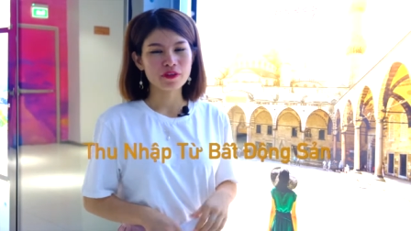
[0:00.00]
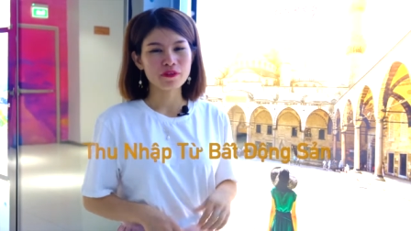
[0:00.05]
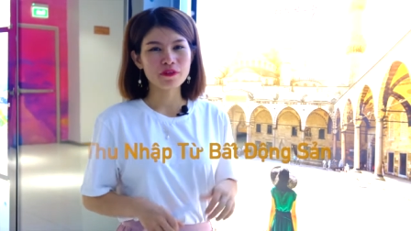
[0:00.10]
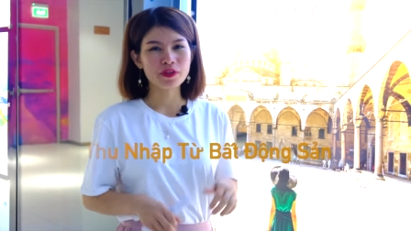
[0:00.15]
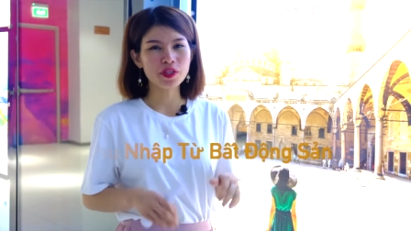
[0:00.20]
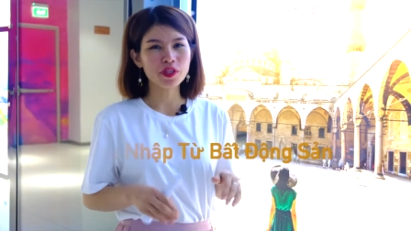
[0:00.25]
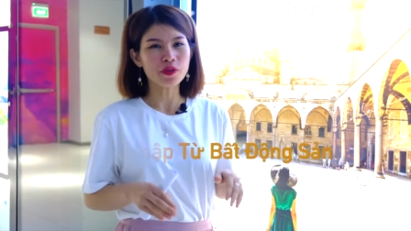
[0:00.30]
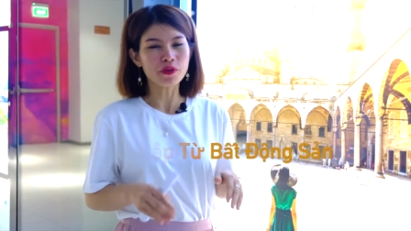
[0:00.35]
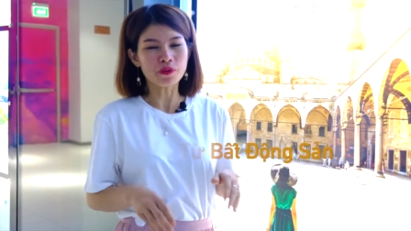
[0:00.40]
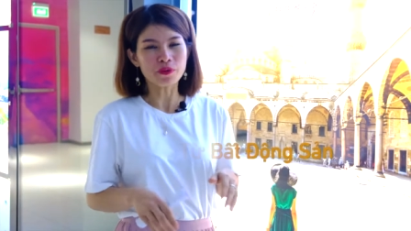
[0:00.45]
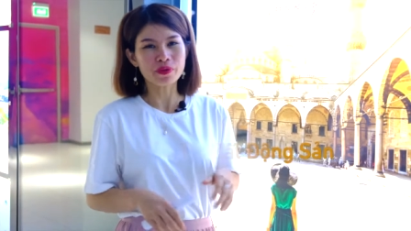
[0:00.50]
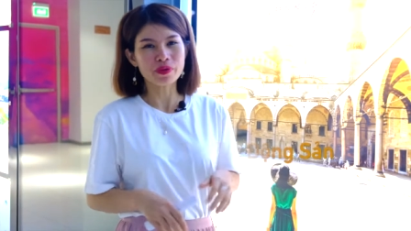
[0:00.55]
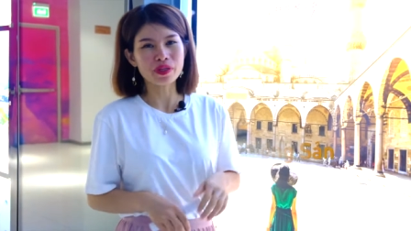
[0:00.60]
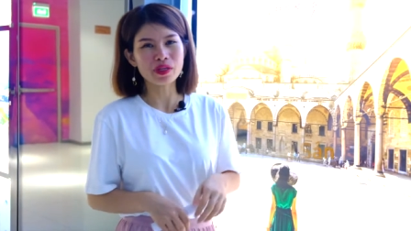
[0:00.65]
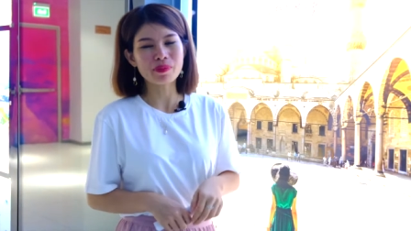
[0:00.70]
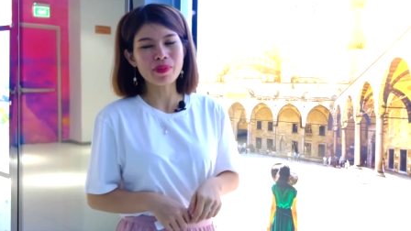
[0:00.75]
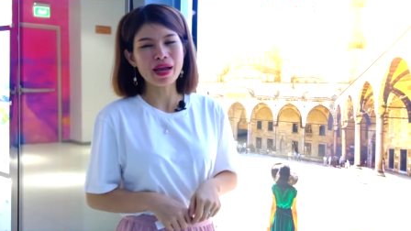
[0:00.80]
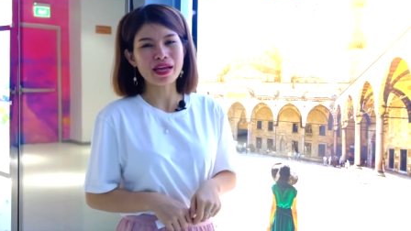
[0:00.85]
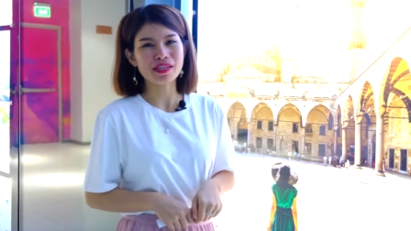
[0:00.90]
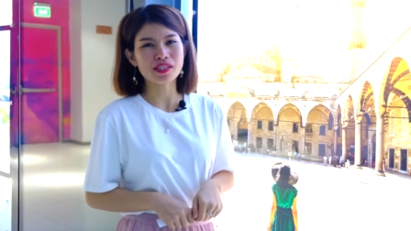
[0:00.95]
Ví dụ như
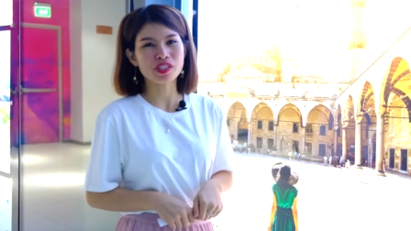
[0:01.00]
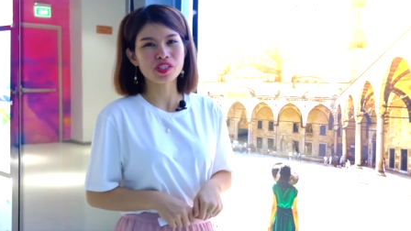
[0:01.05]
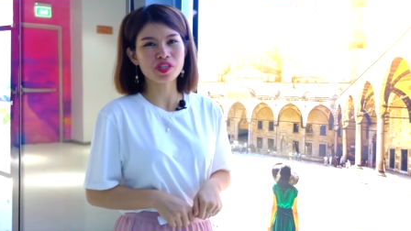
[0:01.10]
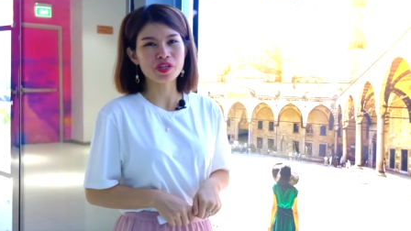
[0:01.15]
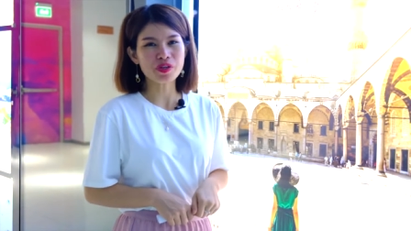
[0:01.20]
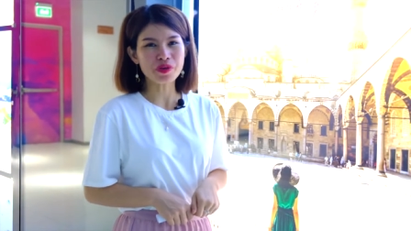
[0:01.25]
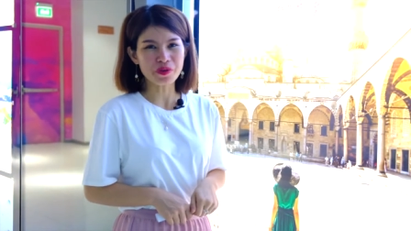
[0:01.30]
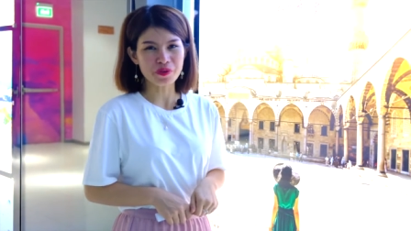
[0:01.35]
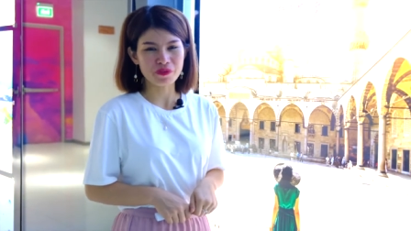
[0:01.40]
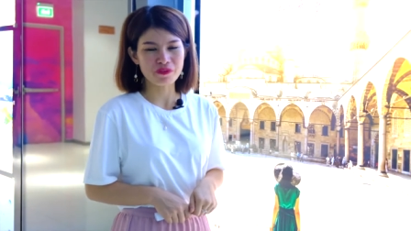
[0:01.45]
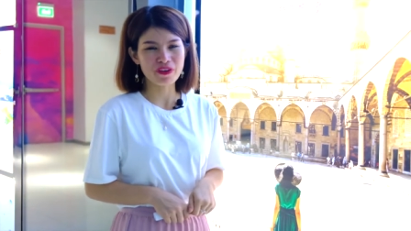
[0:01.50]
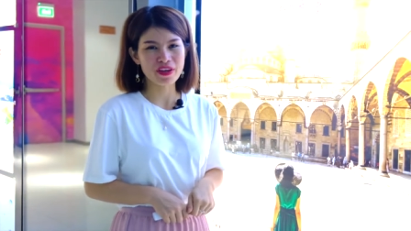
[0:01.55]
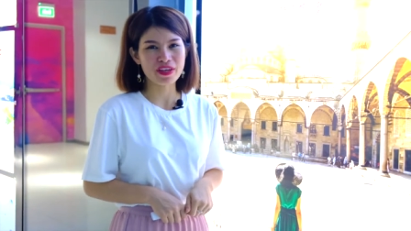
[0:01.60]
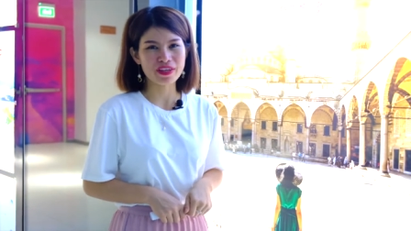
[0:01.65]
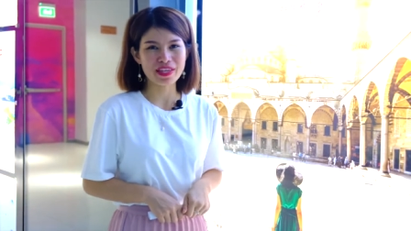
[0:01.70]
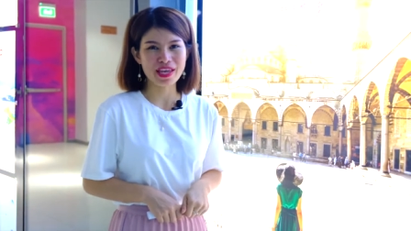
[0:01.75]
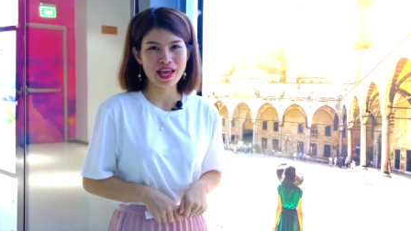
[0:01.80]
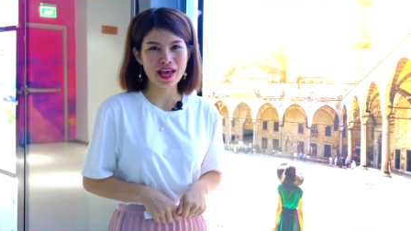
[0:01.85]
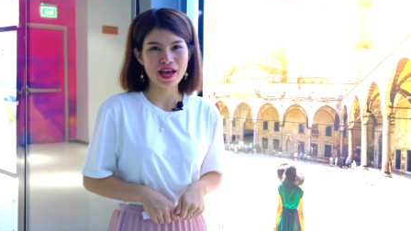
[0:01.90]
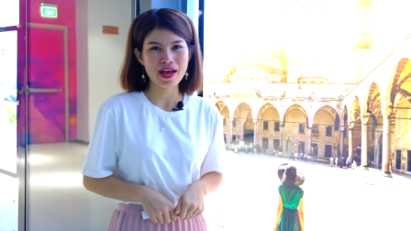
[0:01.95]
các bạn sở hữu về
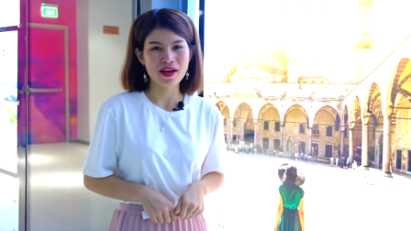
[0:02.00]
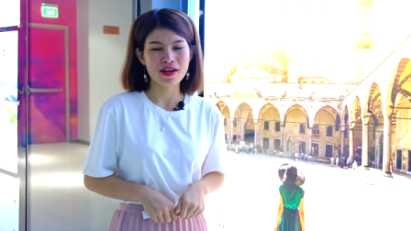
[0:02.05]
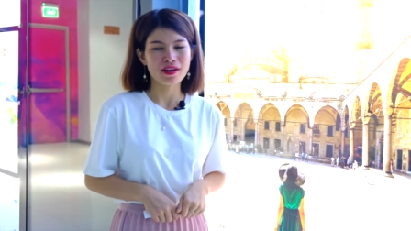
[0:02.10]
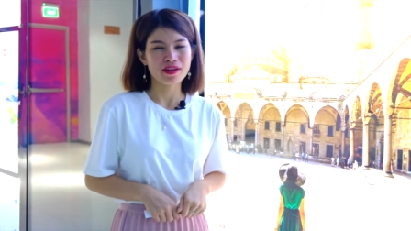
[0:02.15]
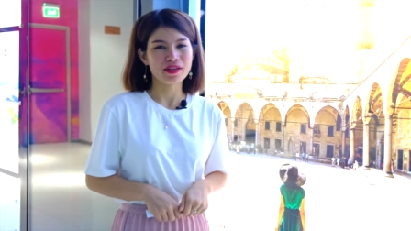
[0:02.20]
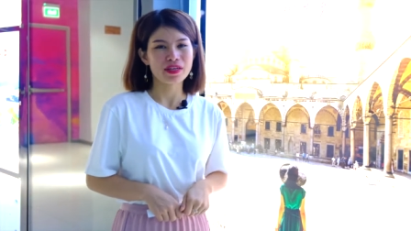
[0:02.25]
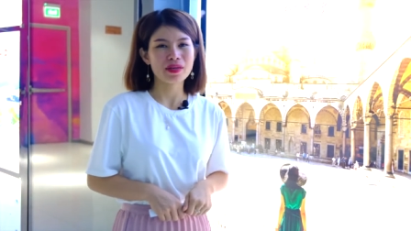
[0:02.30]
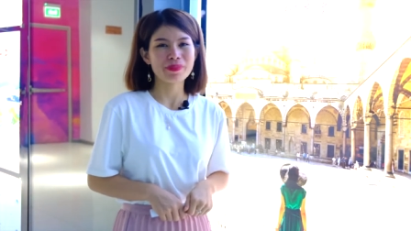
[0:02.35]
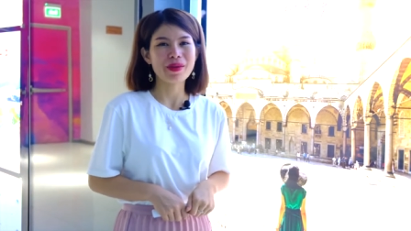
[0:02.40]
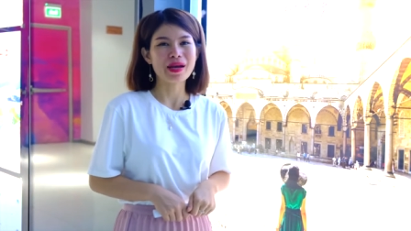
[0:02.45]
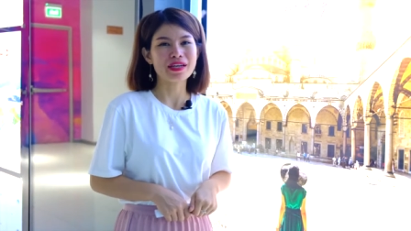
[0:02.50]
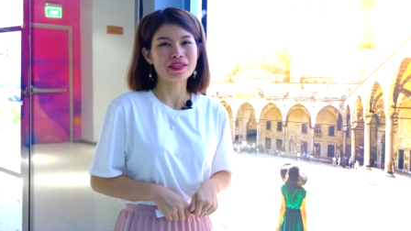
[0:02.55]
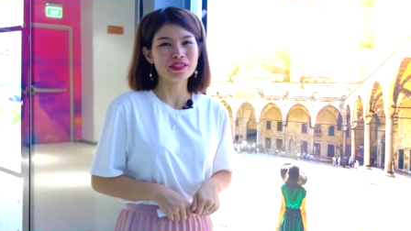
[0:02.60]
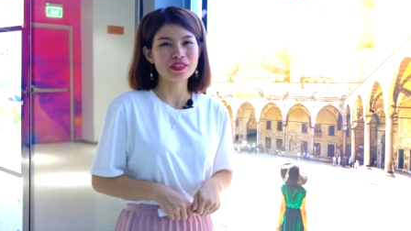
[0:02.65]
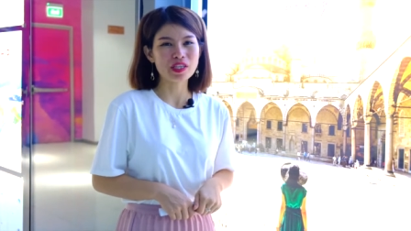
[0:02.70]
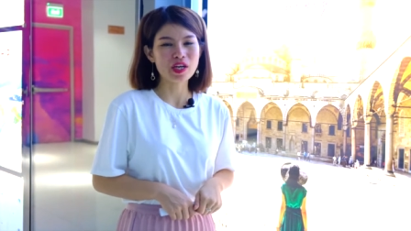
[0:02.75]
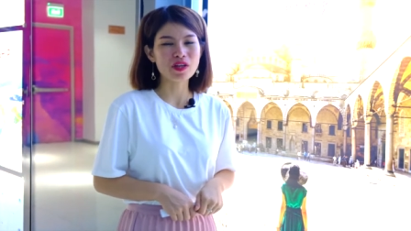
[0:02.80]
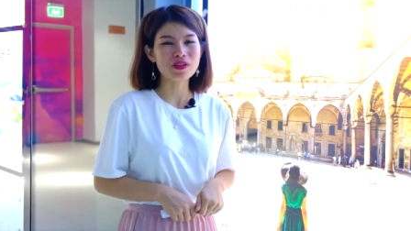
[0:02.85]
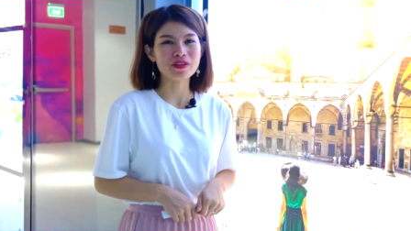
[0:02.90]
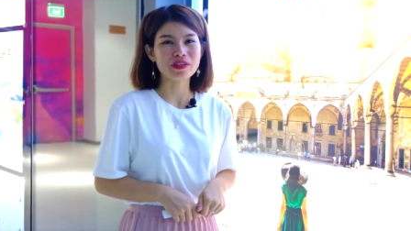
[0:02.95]
nhà, các bạn
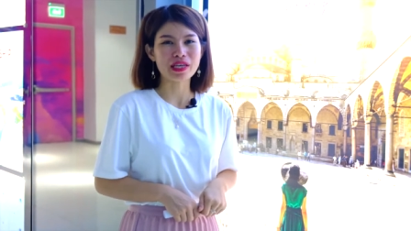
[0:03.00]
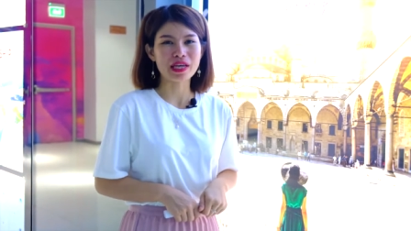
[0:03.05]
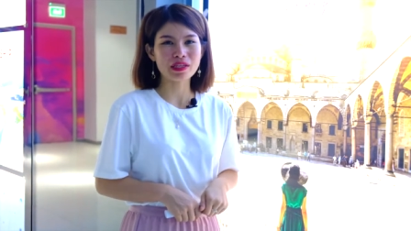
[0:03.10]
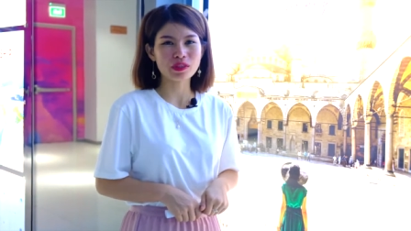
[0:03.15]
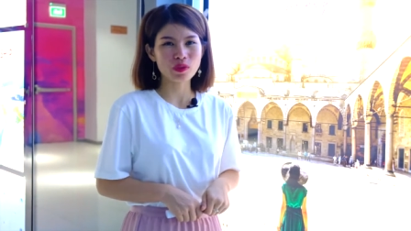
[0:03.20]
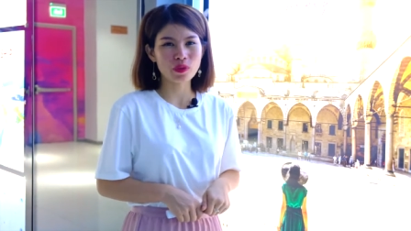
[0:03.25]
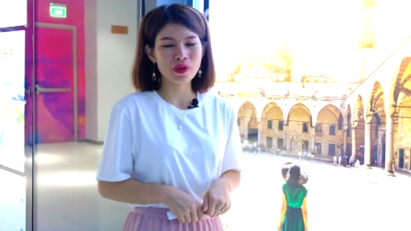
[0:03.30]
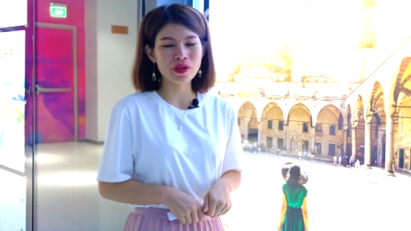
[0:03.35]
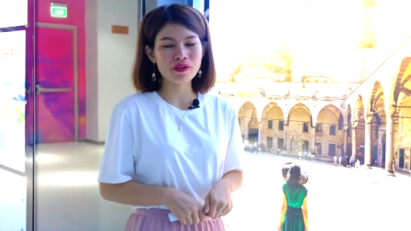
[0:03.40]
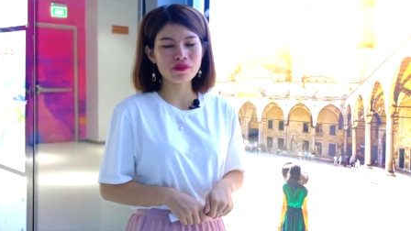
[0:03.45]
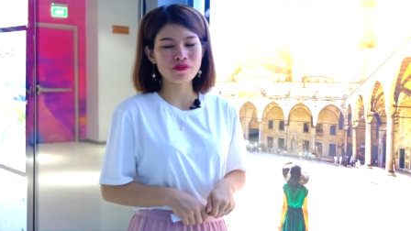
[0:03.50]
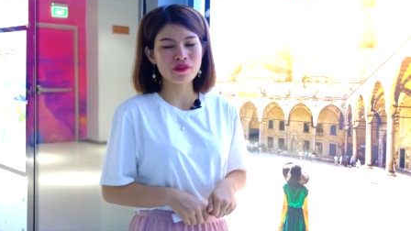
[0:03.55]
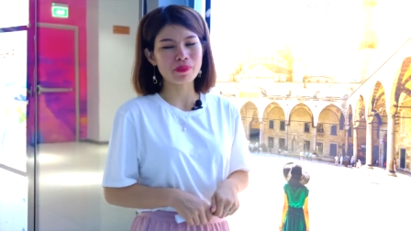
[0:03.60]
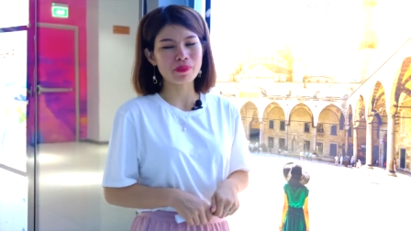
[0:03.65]
cho người khác thuê và